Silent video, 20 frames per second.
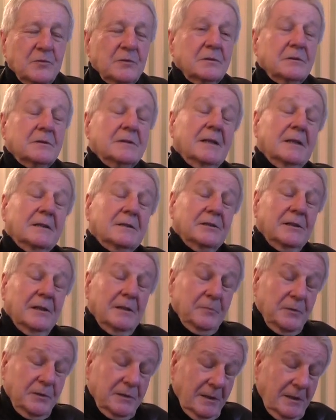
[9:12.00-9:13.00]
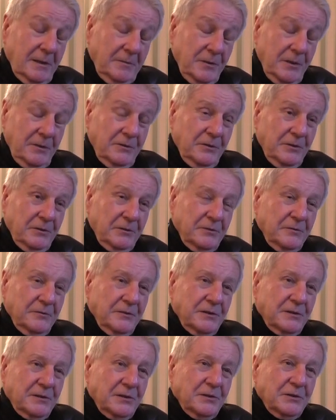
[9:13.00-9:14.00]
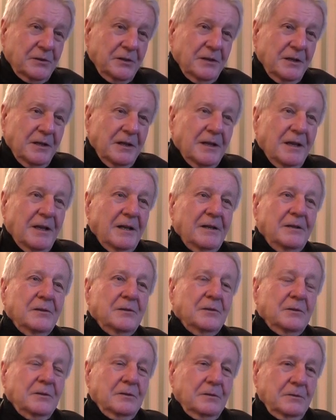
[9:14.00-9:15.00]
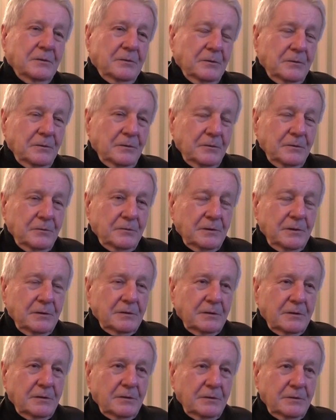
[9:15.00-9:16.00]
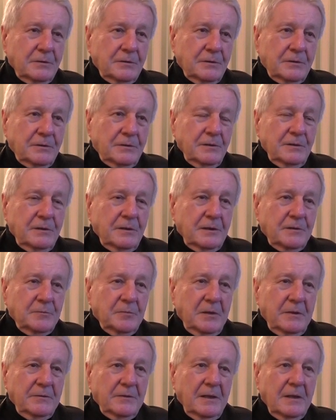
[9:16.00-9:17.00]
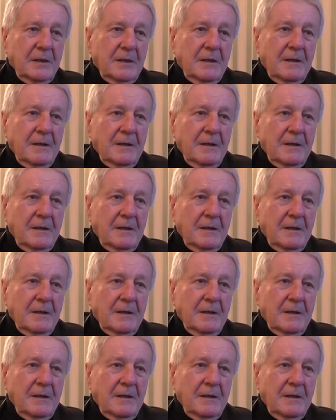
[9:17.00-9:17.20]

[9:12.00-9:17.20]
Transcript: Znacznie lepiej zarabiał na uniwersytecie, ale to, to, już jest, to jest jest inna sprawa.